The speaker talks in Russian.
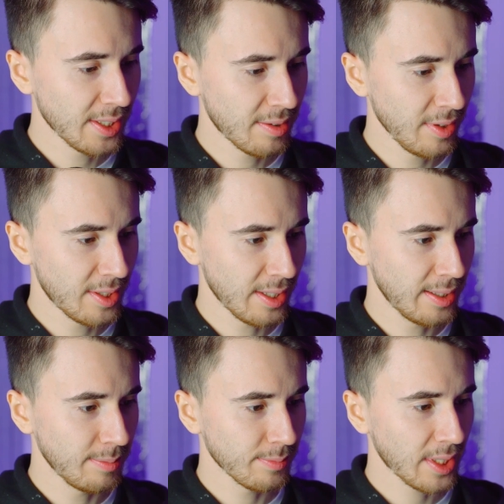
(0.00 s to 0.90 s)

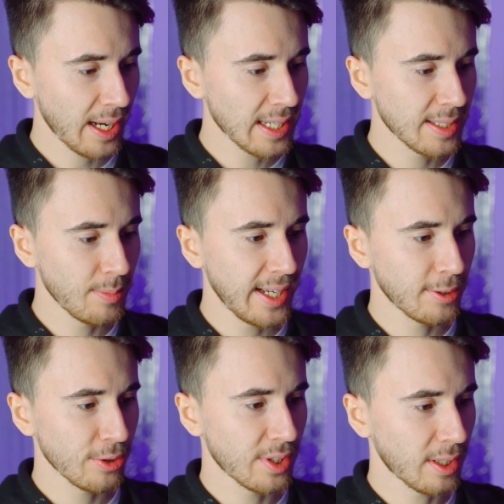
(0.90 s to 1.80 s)
Действительно, как Земля
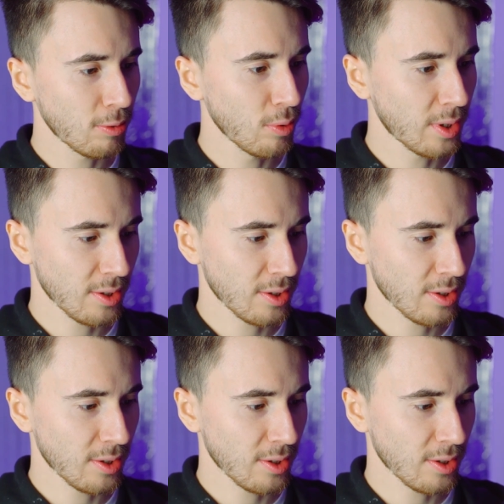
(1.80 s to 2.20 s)
носит такую